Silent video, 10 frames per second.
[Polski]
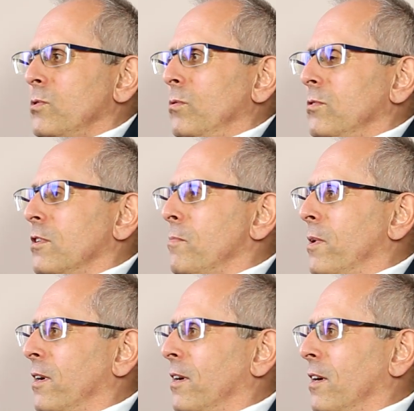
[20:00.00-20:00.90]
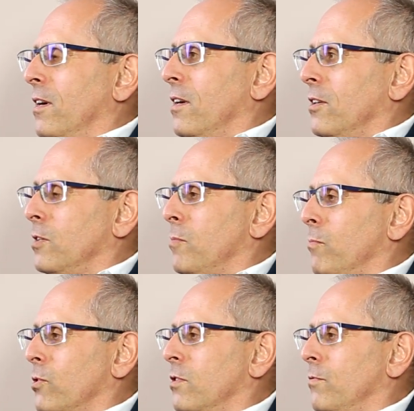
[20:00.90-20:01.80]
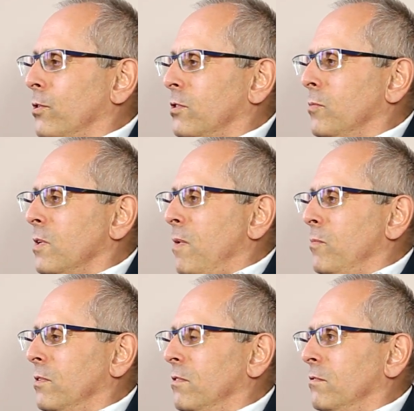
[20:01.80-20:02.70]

absolutnie nie ma nie ma możliwości. My nie mamy